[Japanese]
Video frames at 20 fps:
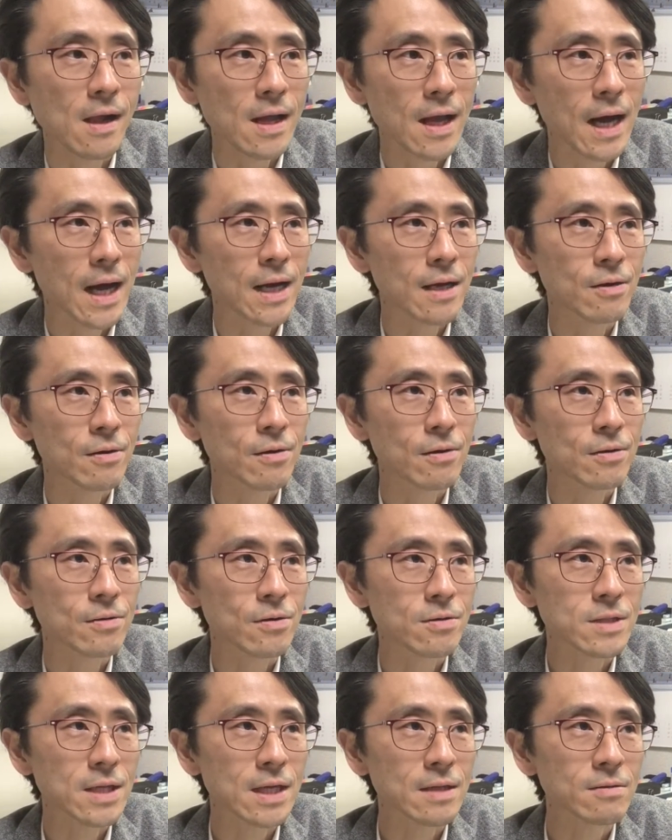あの
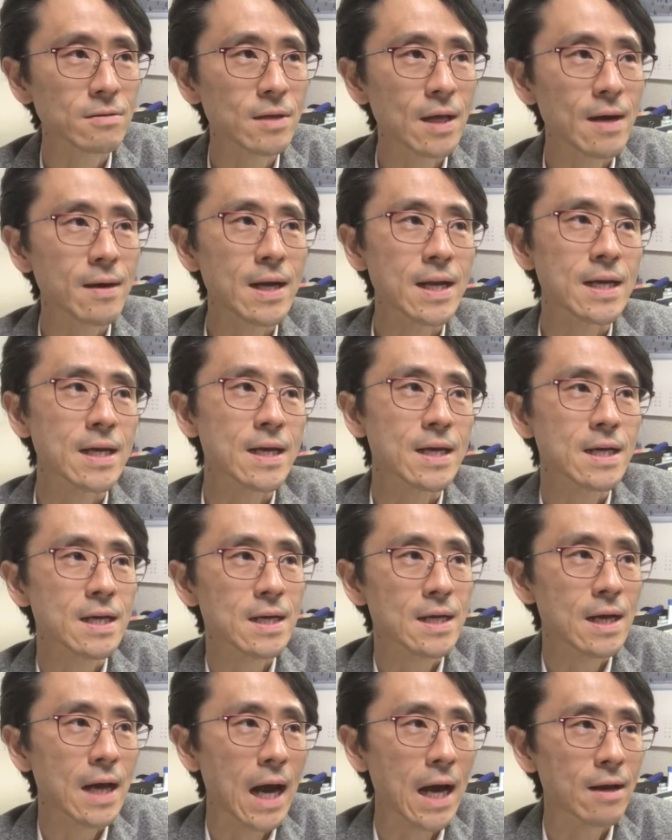どっちかというとやはり
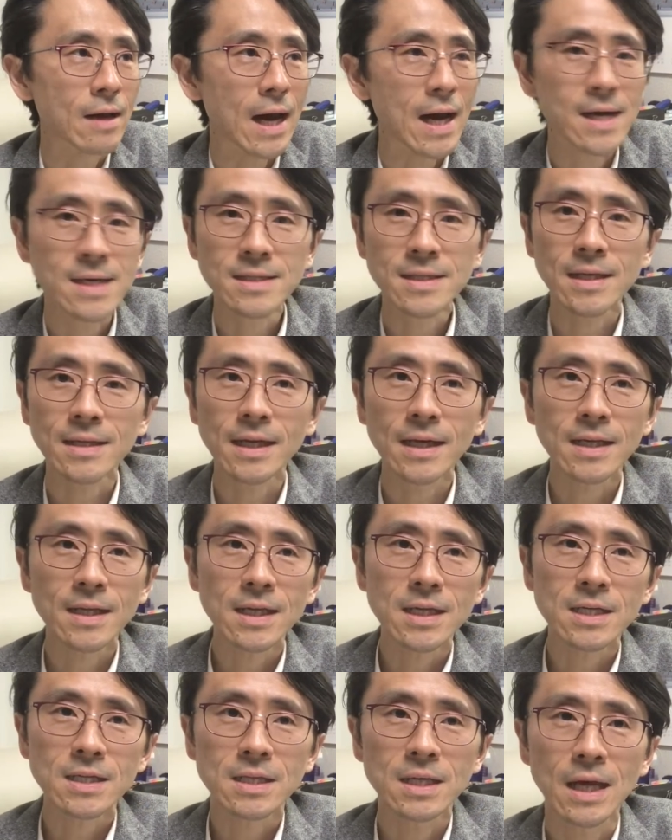あの反射的
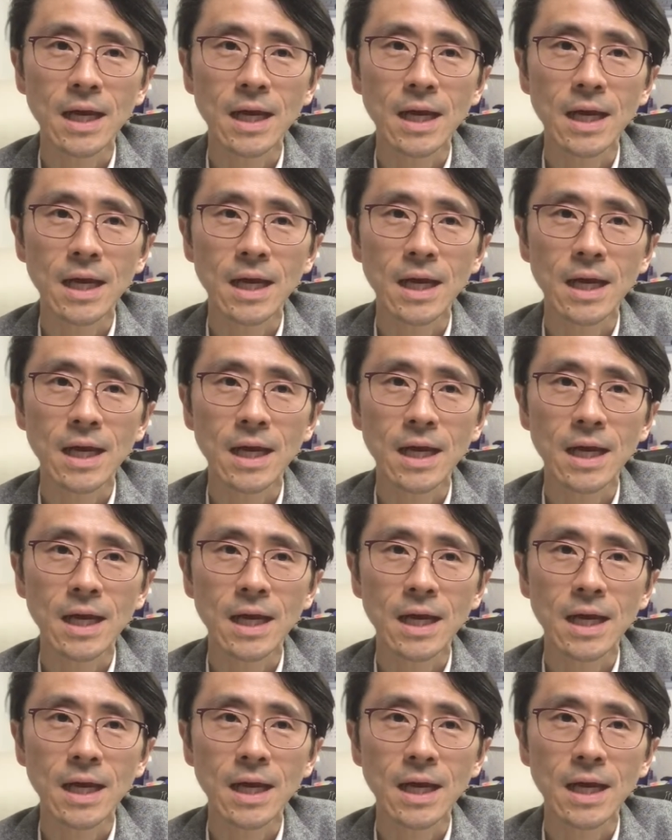に